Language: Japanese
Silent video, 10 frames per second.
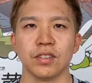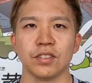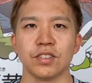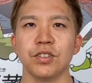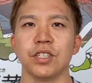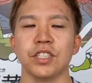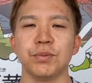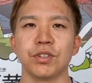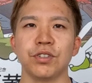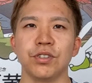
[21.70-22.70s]
そうですね、地
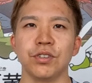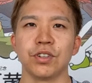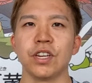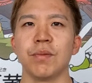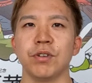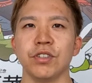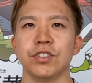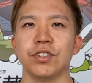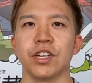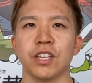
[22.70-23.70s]
元記念も優
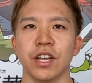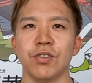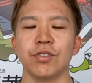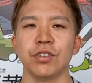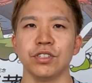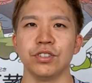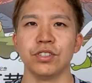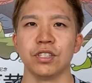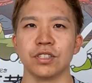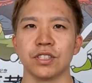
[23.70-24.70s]
勝できて本当に
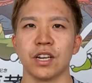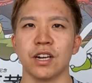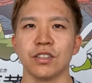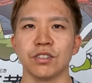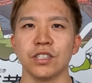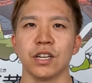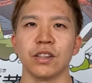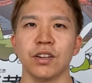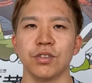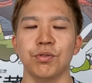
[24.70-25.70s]
充実した半年になっ
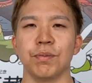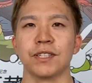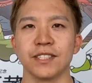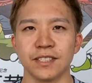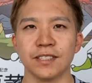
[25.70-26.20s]
ていると思います。